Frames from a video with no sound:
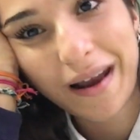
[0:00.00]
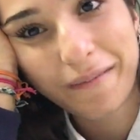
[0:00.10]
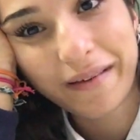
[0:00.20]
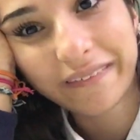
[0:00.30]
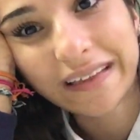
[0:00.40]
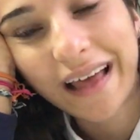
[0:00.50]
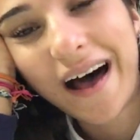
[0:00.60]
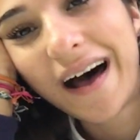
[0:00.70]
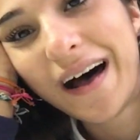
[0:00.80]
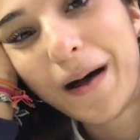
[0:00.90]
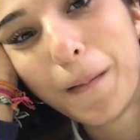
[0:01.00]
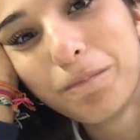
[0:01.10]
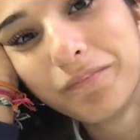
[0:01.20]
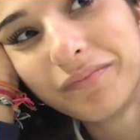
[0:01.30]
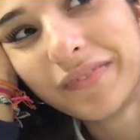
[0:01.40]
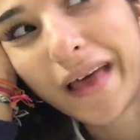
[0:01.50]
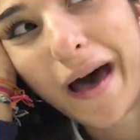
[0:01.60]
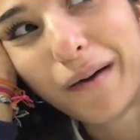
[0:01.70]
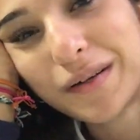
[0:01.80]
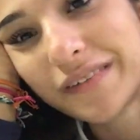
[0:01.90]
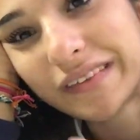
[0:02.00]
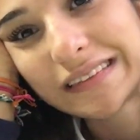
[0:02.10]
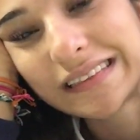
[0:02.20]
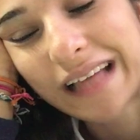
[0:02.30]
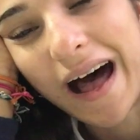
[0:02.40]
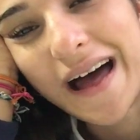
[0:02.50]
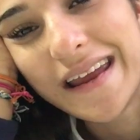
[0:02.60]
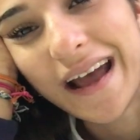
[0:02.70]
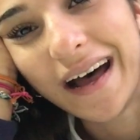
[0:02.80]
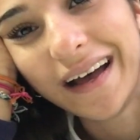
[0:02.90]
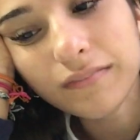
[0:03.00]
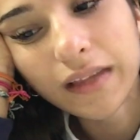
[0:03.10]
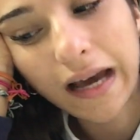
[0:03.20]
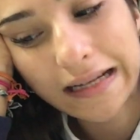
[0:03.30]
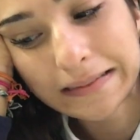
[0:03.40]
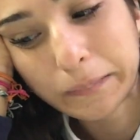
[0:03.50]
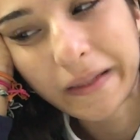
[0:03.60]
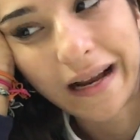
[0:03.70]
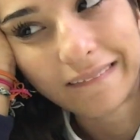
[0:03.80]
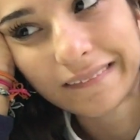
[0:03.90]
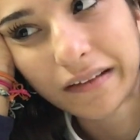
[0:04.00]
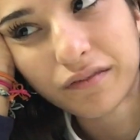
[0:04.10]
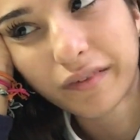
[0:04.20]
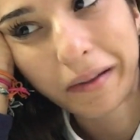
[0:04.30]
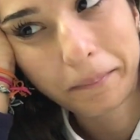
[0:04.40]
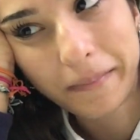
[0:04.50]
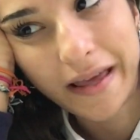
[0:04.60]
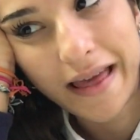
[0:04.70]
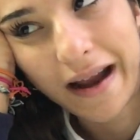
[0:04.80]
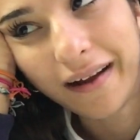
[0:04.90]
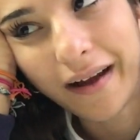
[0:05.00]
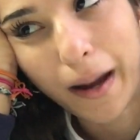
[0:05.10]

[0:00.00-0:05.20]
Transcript: la mia vita da universitaria aspirante infermiera,